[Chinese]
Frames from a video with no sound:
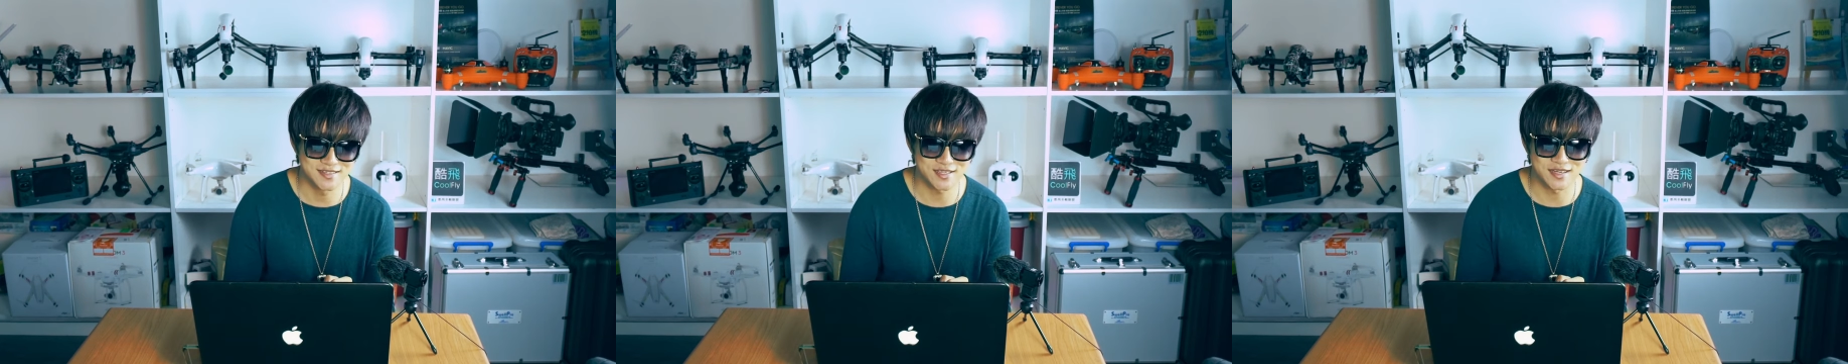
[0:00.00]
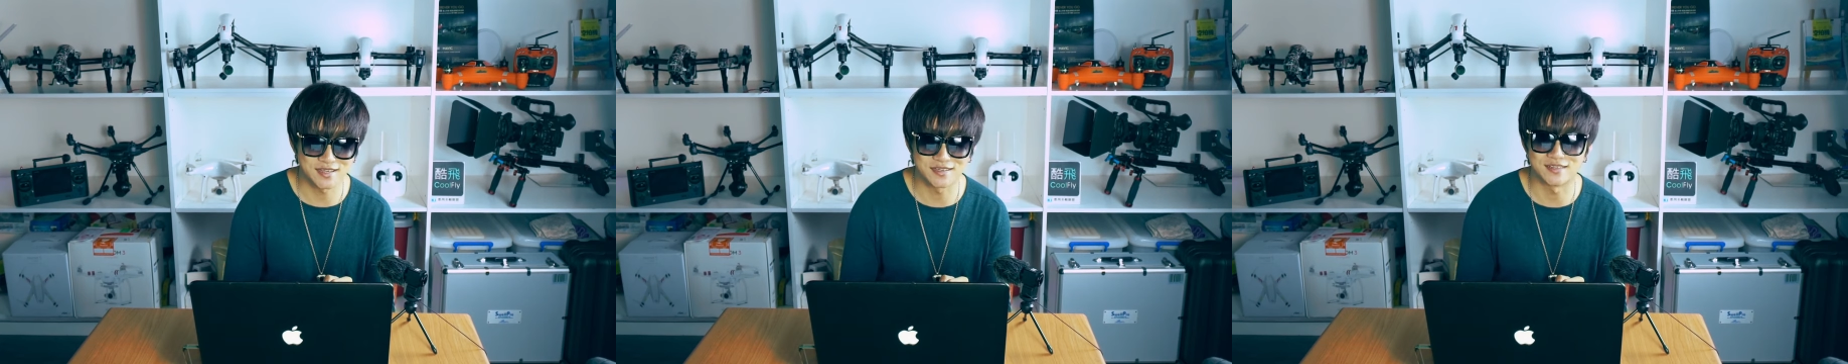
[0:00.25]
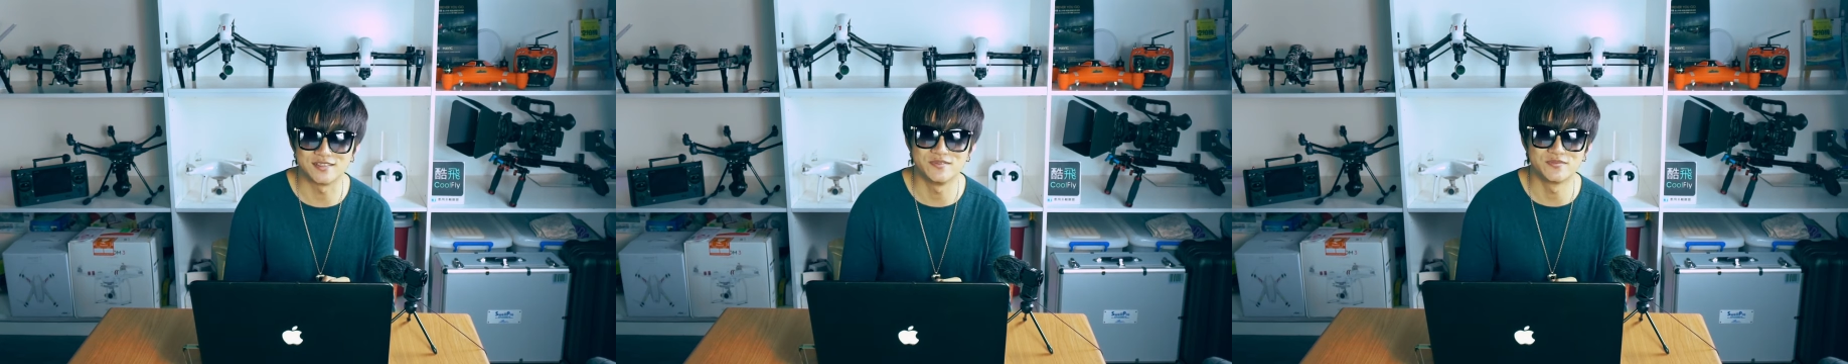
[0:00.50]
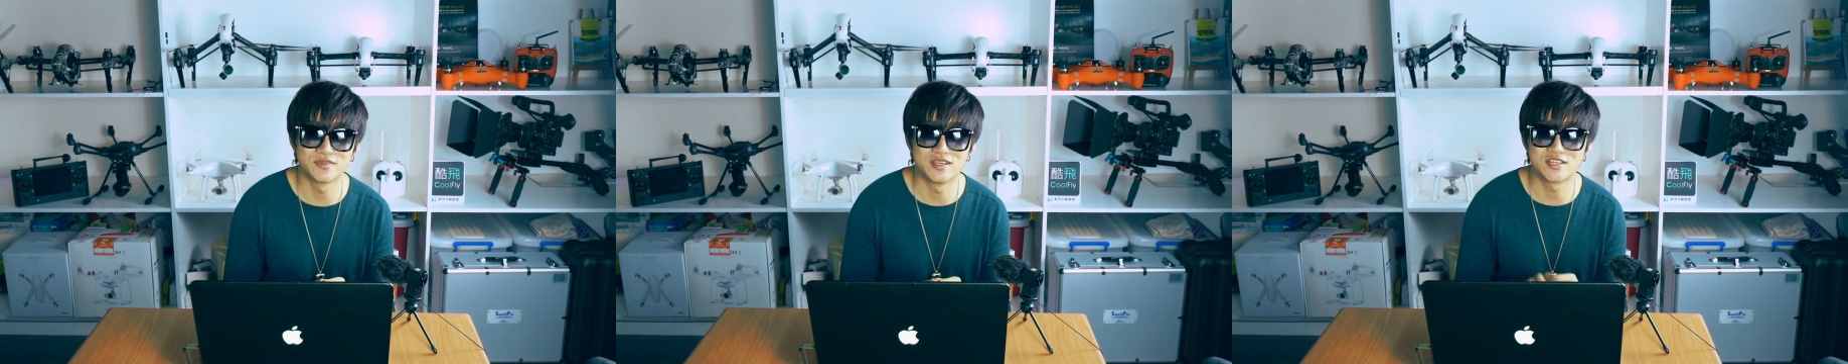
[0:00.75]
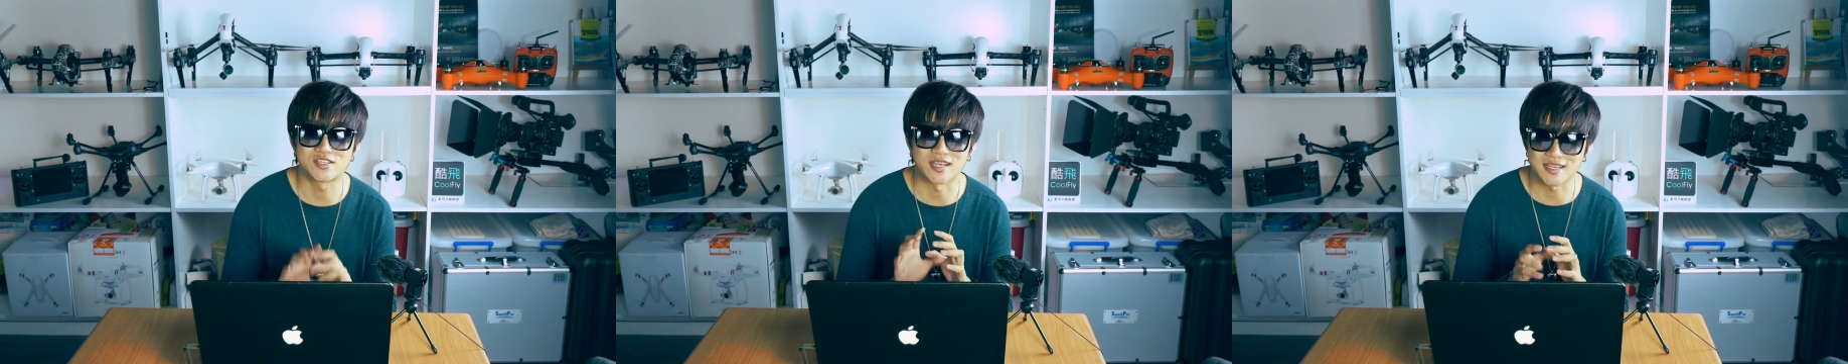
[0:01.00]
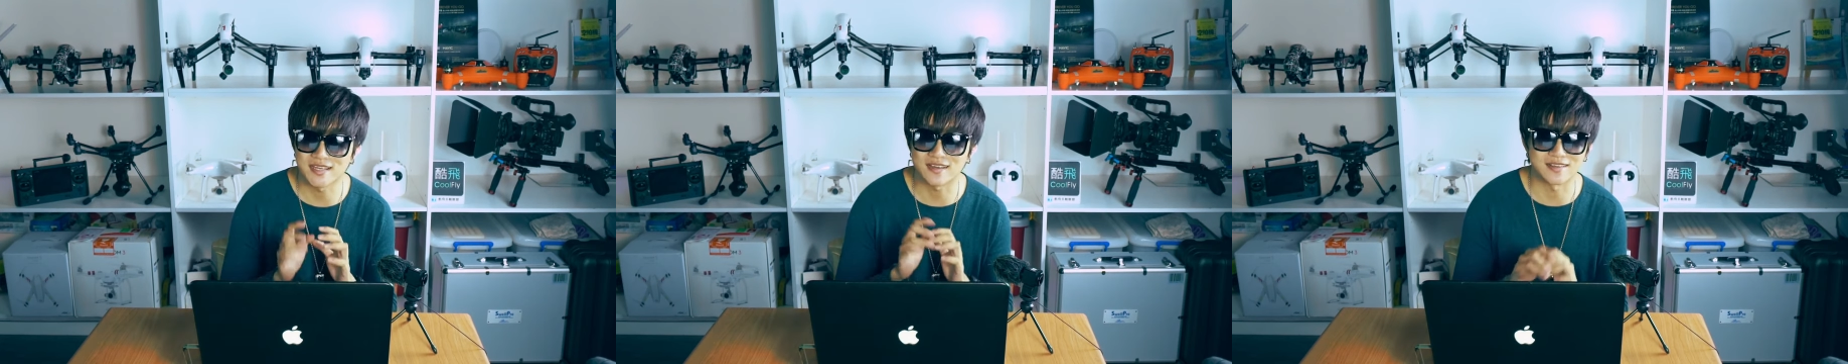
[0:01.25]
这一颗
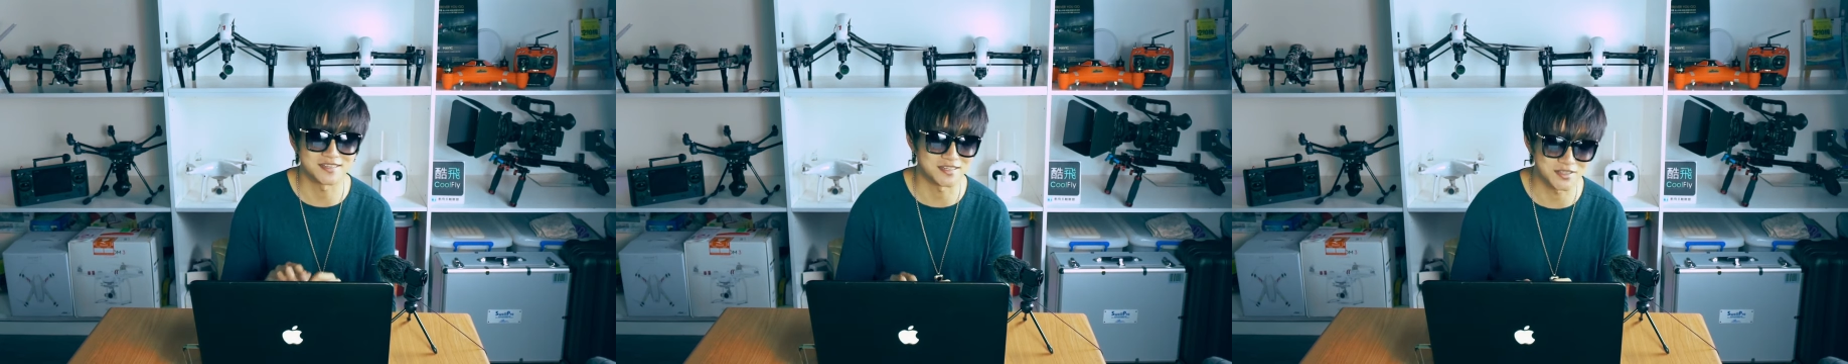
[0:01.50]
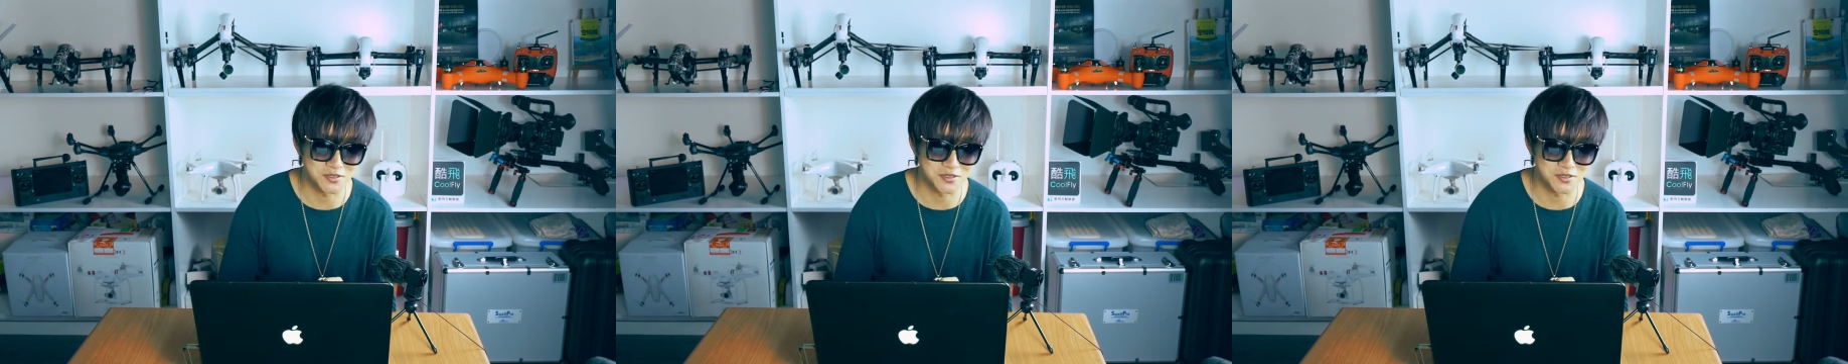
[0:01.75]
神一样的镜